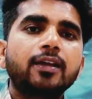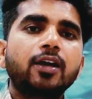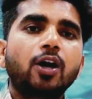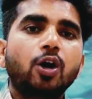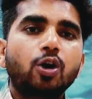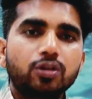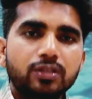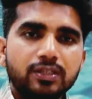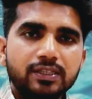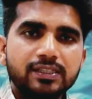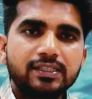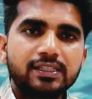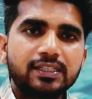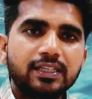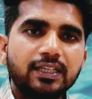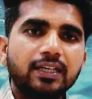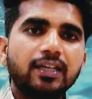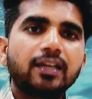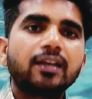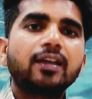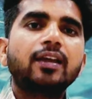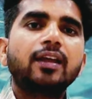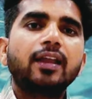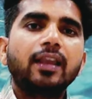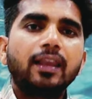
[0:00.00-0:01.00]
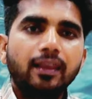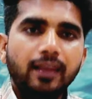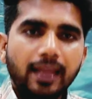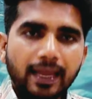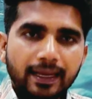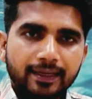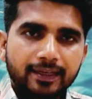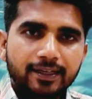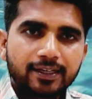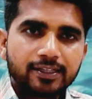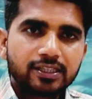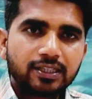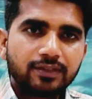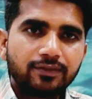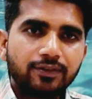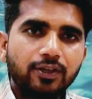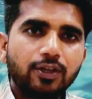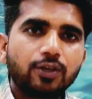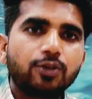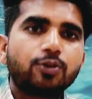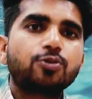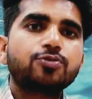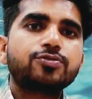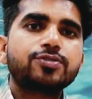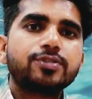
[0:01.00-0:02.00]
और कीजिए लाइक कीजिए
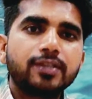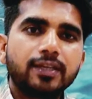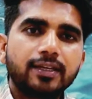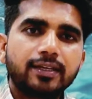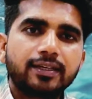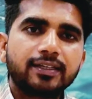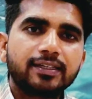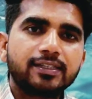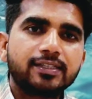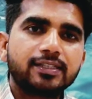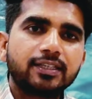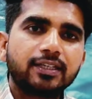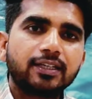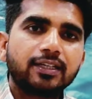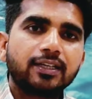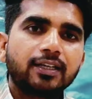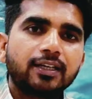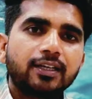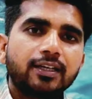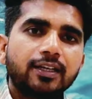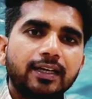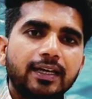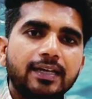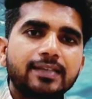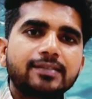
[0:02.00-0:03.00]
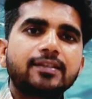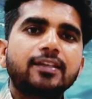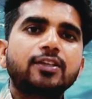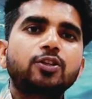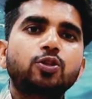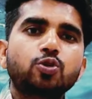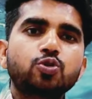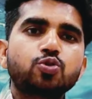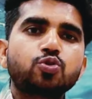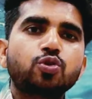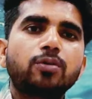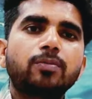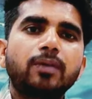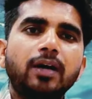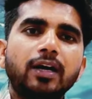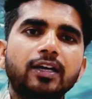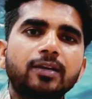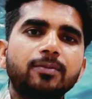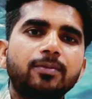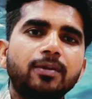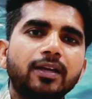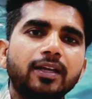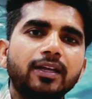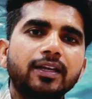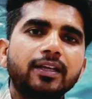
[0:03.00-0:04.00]
वीडियो को शेयर कीजिए ऐसे ही दोस्तों हम
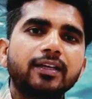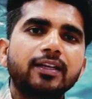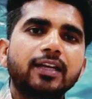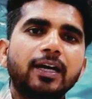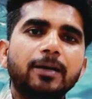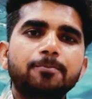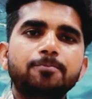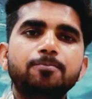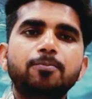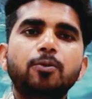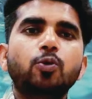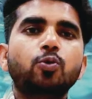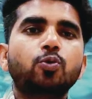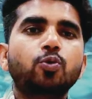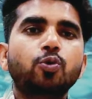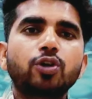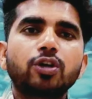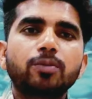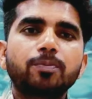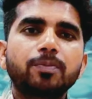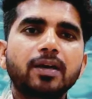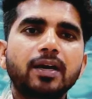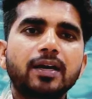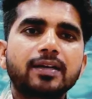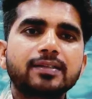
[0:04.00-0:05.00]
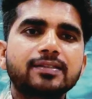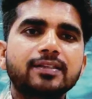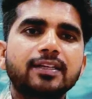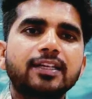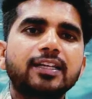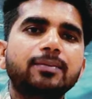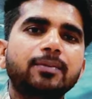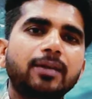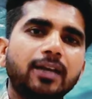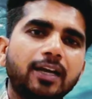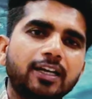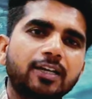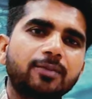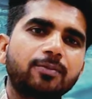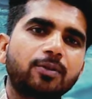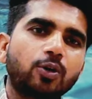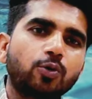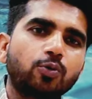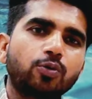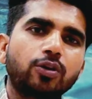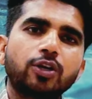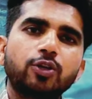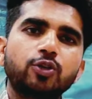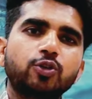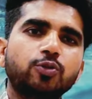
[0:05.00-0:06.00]
आगे बढ़ेंगे आप लोगों के प्यार से ही मैं आगे
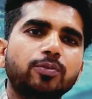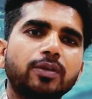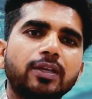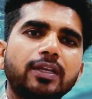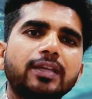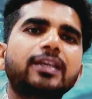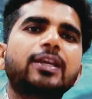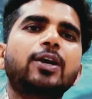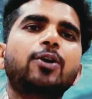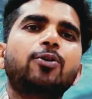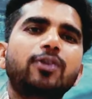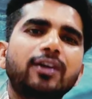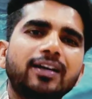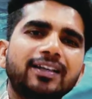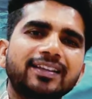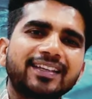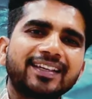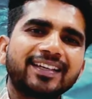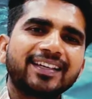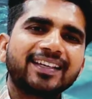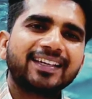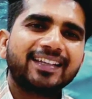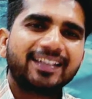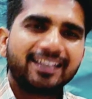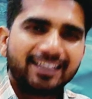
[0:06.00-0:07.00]
बढ़ूंगा नहीं तो मेरी क्या औकात है